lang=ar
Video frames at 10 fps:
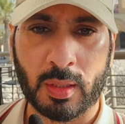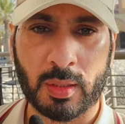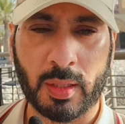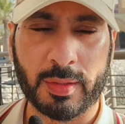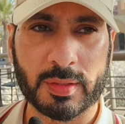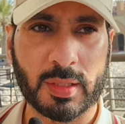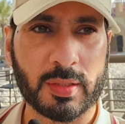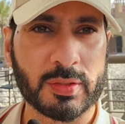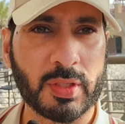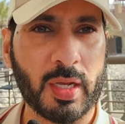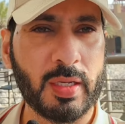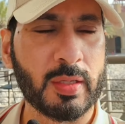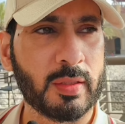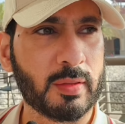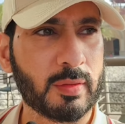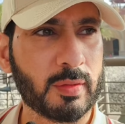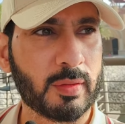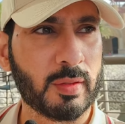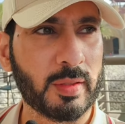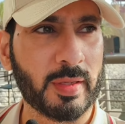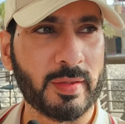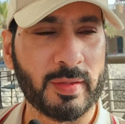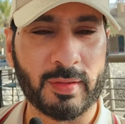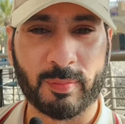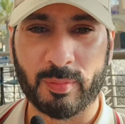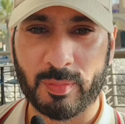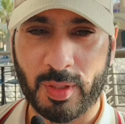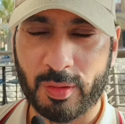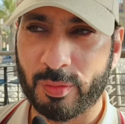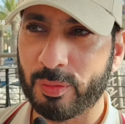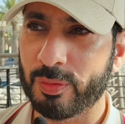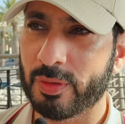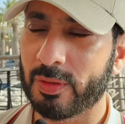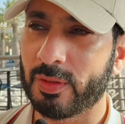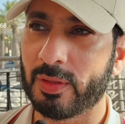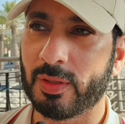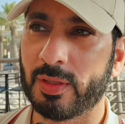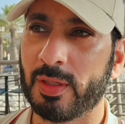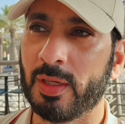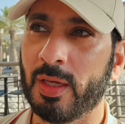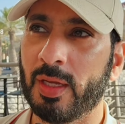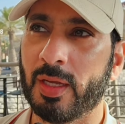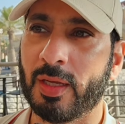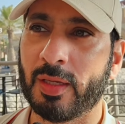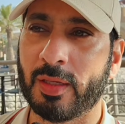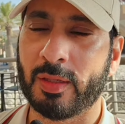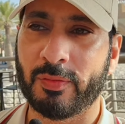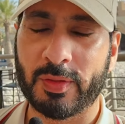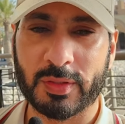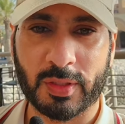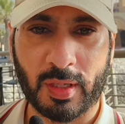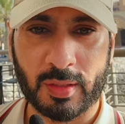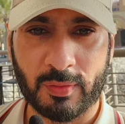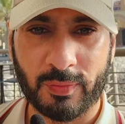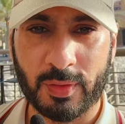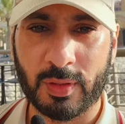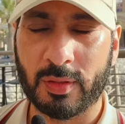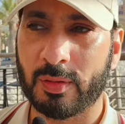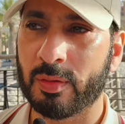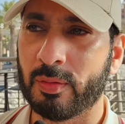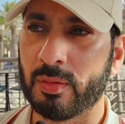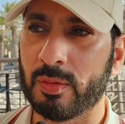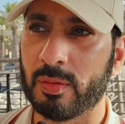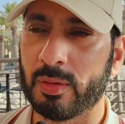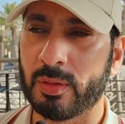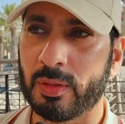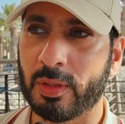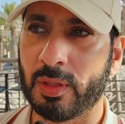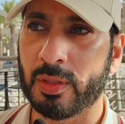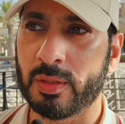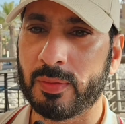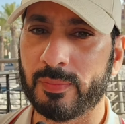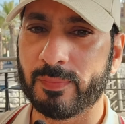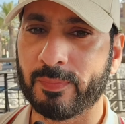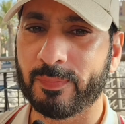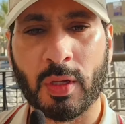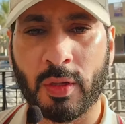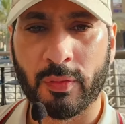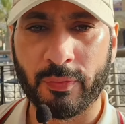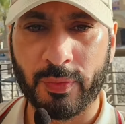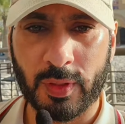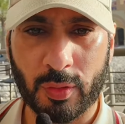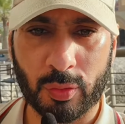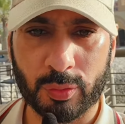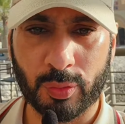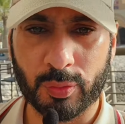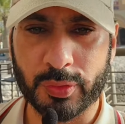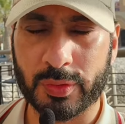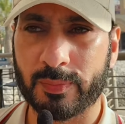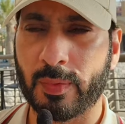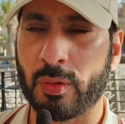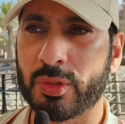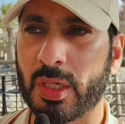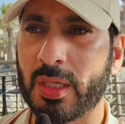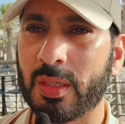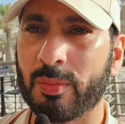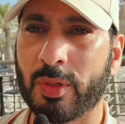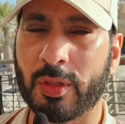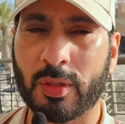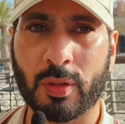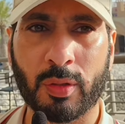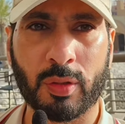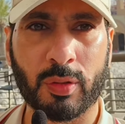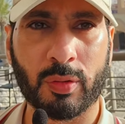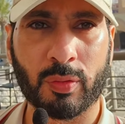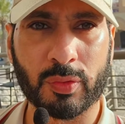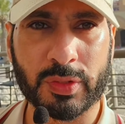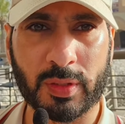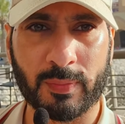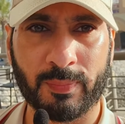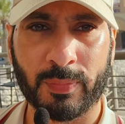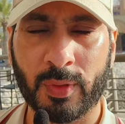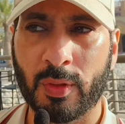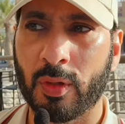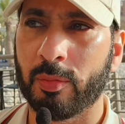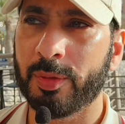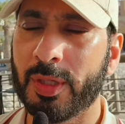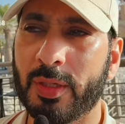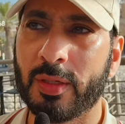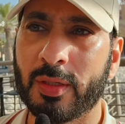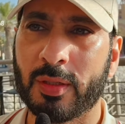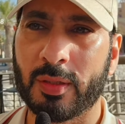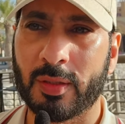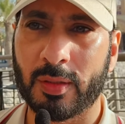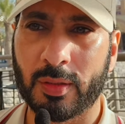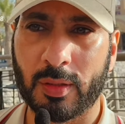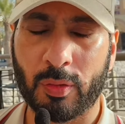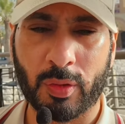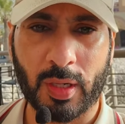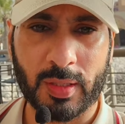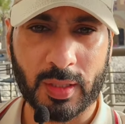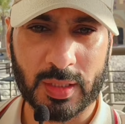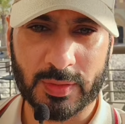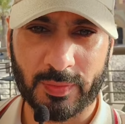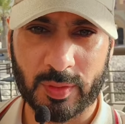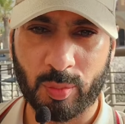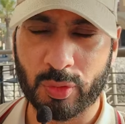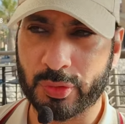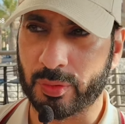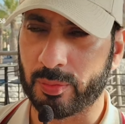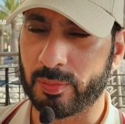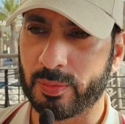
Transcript: لأن أصلا إسرائيل يعني من اليهود آه، اللي في اسرائيل في آه، يعني في يهود روس او جايين من آه، روسيا وبعدين اوكرانيا قصفت موسكو